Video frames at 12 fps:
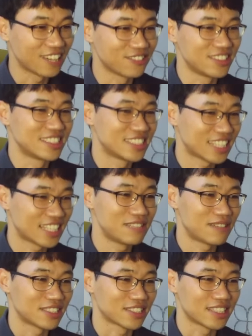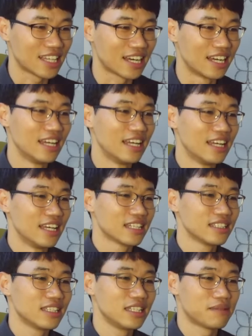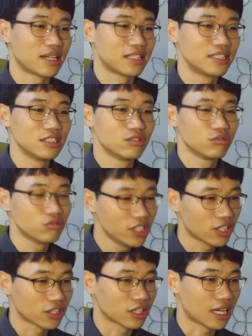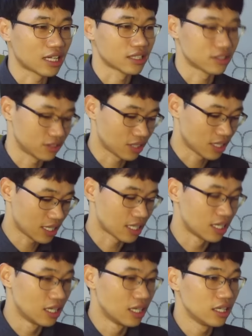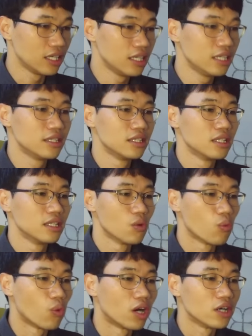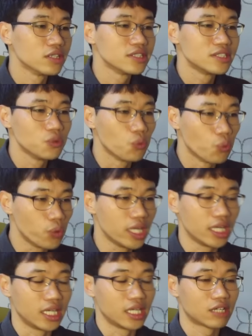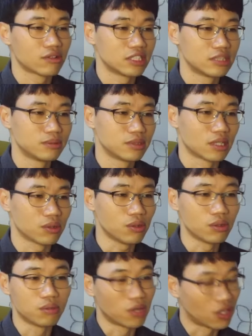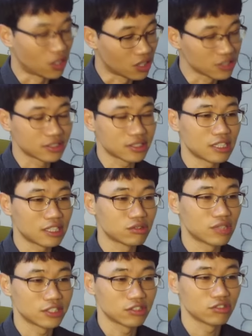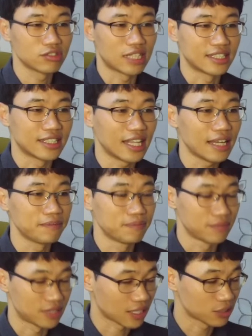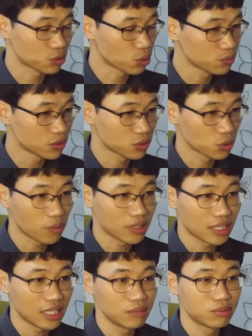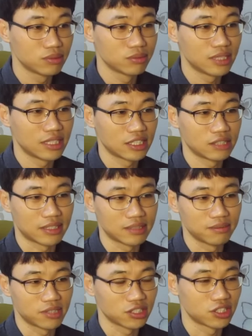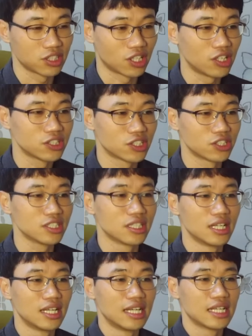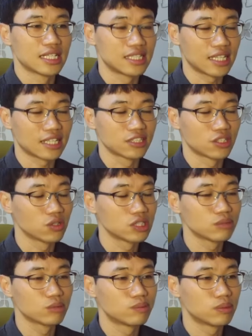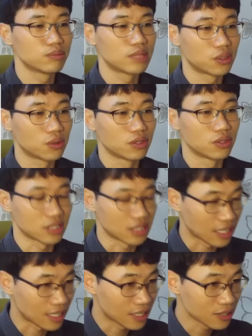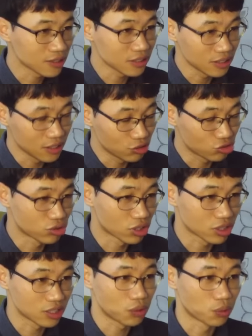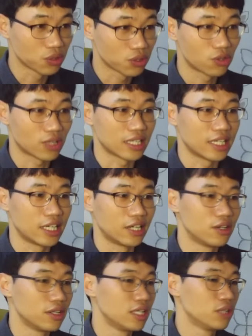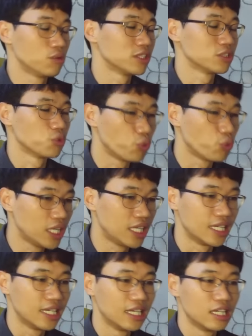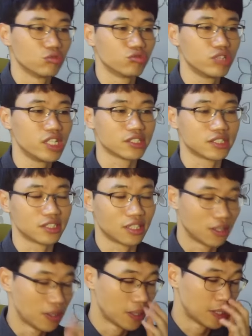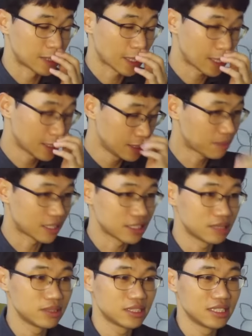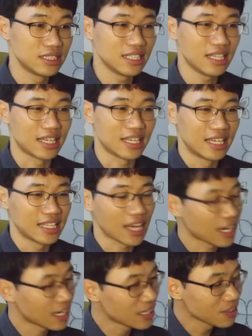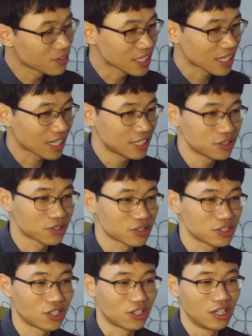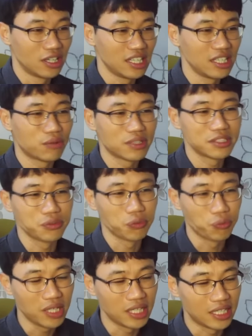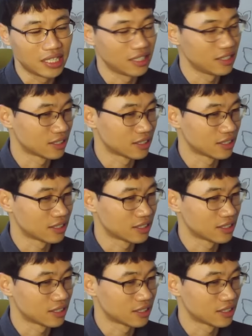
우리는 차를 마셨다. 근데 이 말을 우리였다. 그러니까 it was we라고 하시면 되고 뭐 us라고 하셔도 되는데 제가 조금 초반에 이 부분에 대해서 말씀드렸죠. 저는 그냥 정식 문법대로 그냥 이 주어 그대로 오는 걸로 갈게요. It was we. 우리였어. 제가 이 말씀을 드리는 게 약간 어색해져. 그쵸? It was we.